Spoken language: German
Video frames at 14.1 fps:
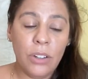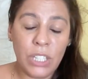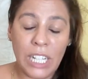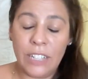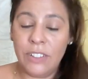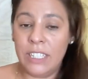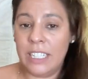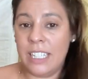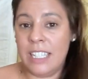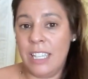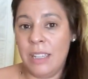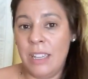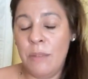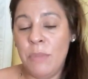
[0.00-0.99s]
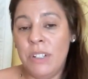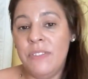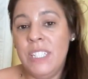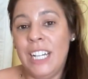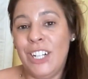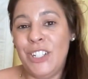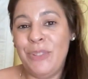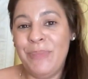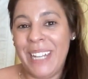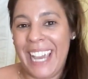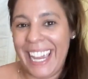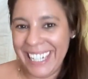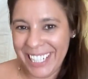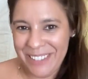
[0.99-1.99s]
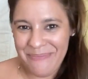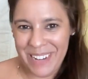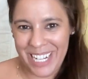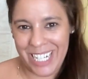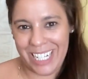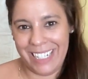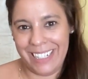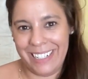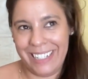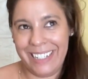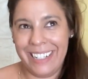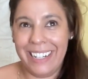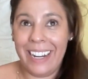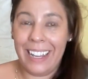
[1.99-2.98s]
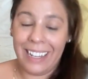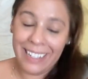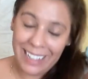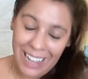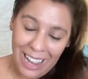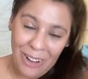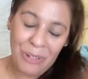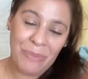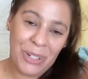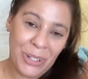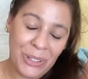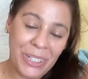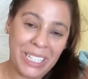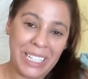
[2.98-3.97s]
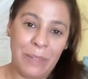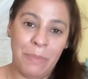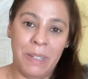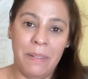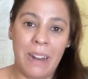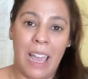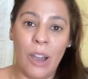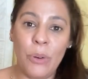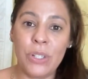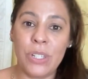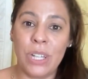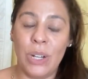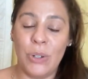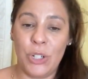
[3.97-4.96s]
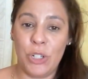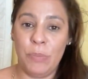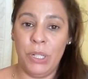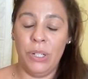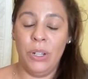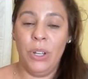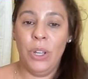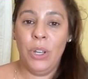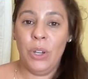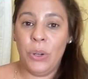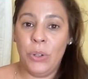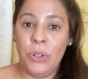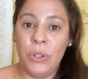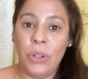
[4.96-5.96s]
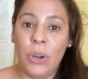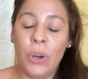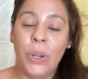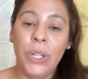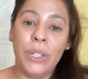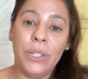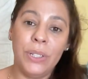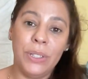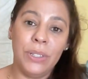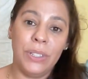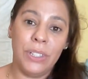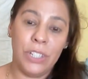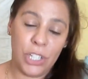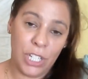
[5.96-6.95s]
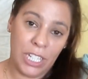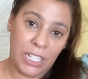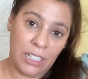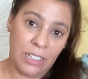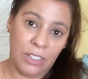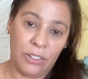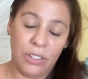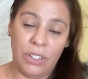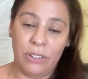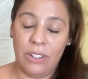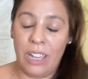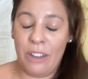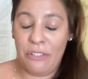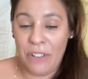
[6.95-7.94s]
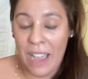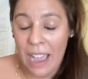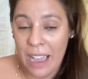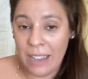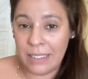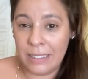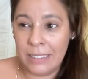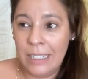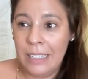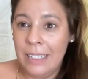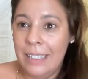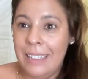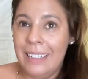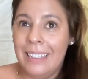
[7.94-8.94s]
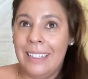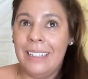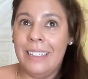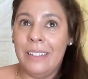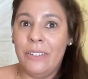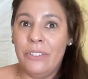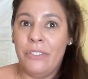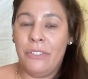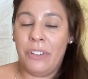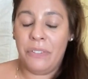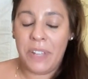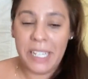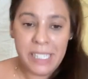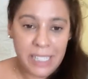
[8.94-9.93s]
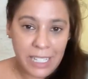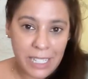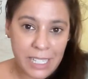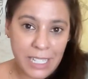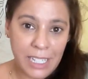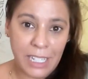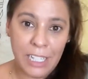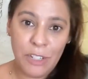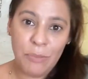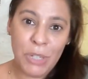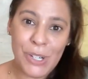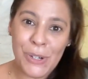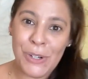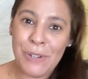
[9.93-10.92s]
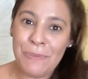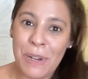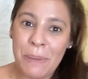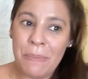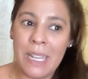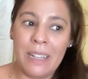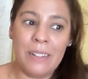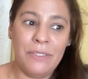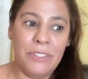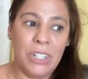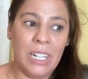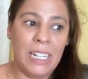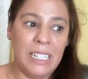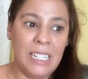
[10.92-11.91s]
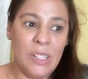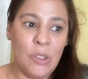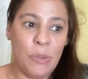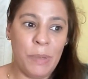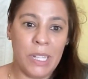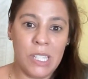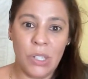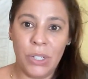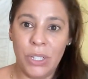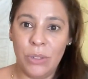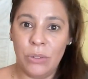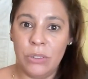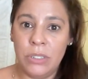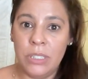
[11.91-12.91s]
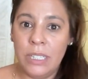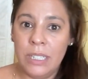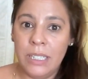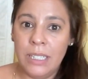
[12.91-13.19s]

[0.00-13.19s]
Und dadurch, dass ich immer wieder auch mit anderen Menschen, auch mit euch eben in Austausch bin und eure Geschichten erfahre, verfestigt sich ja in mir auch immer mehr wirklich diese Überzeugung,